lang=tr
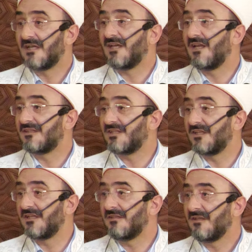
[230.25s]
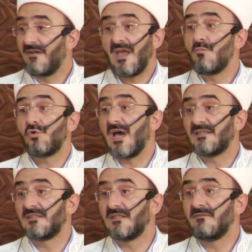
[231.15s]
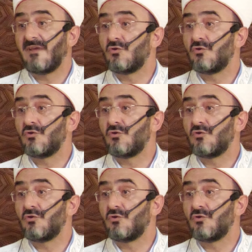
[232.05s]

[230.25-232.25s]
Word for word: adaletinin veya muradının ve